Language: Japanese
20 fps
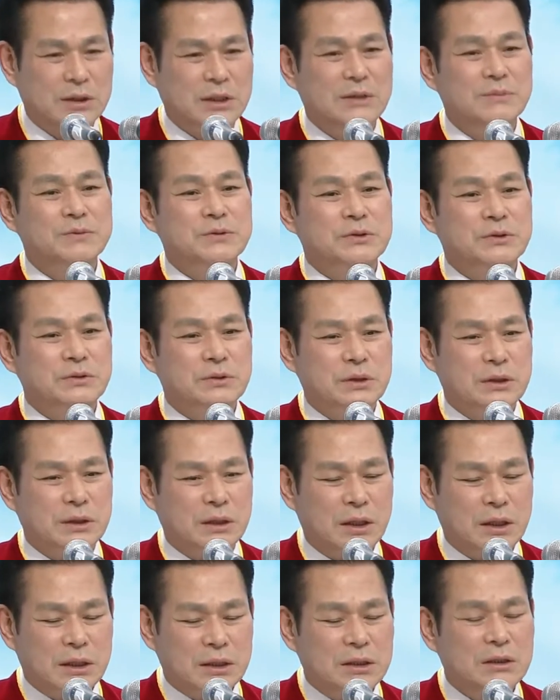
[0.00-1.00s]
言葉を暗
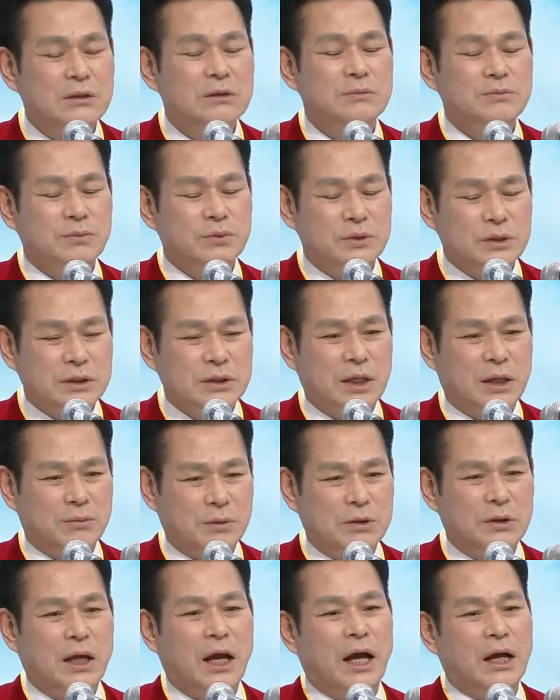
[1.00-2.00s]
唱する親なら